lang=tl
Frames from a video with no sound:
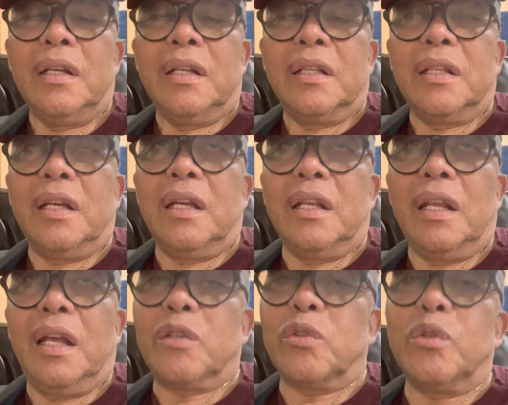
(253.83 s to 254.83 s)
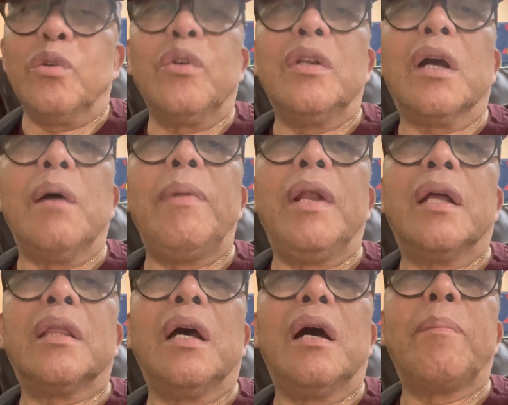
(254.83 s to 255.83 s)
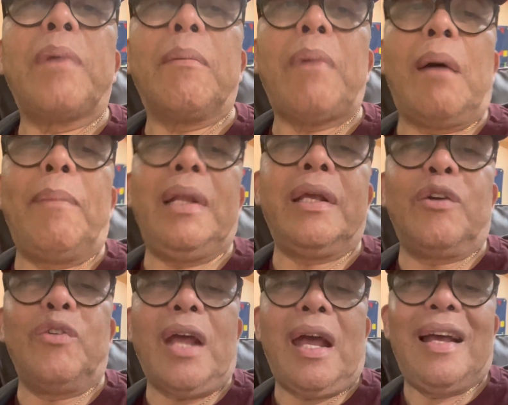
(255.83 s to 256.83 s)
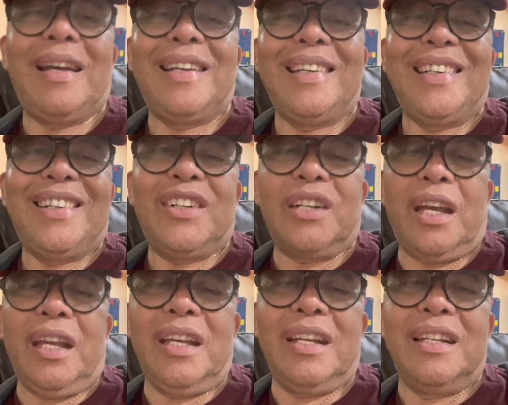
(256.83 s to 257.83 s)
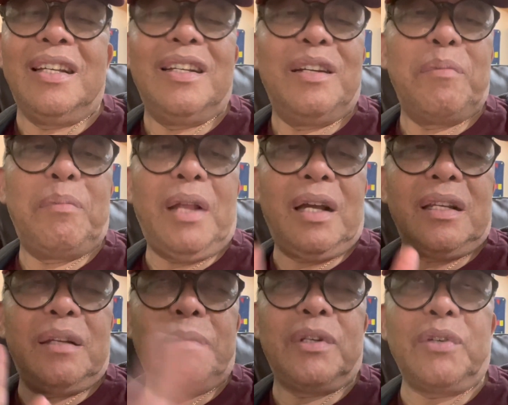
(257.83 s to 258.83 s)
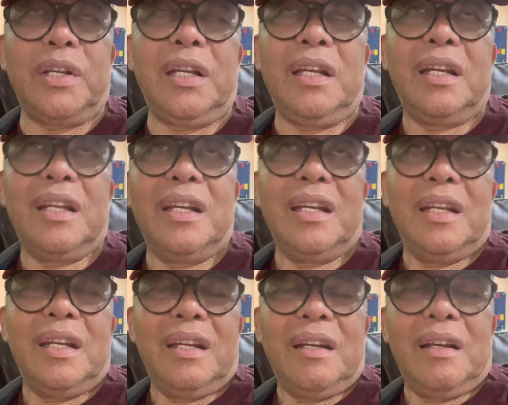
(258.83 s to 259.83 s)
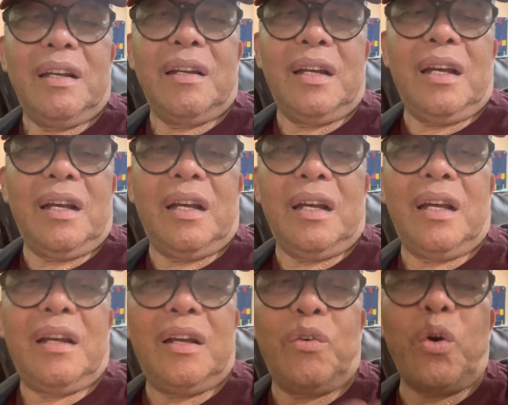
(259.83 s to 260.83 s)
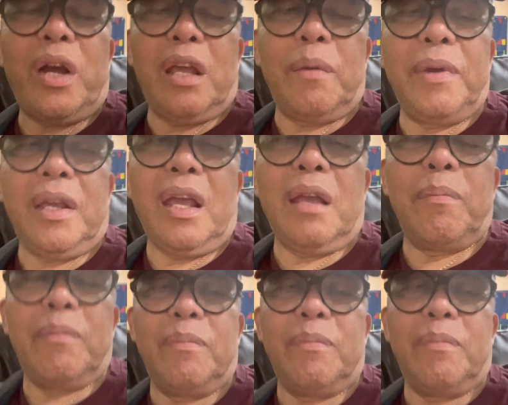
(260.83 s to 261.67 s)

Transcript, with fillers: Then, ang susunod na kabanata, pagbabalik ko na. Okay? Vlog number 3, uh, ah, why I became